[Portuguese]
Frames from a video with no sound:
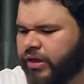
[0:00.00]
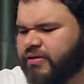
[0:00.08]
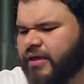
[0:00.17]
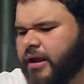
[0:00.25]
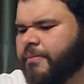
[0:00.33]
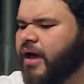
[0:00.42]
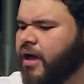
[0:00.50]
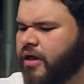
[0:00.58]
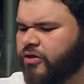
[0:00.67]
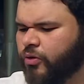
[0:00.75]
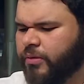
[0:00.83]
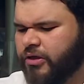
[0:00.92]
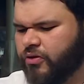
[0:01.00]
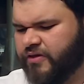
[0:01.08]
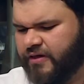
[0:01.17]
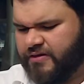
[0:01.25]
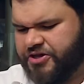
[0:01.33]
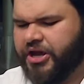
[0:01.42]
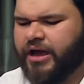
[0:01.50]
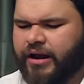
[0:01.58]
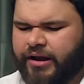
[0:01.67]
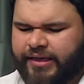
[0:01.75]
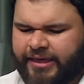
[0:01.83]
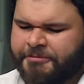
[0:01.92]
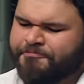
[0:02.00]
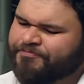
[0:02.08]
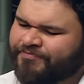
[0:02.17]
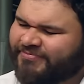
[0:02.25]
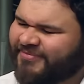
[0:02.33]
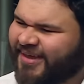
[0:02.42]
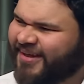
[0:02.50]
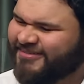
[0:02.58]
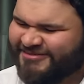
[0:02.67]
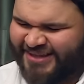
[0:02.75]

que seria mais ou menos este cara aqui, né?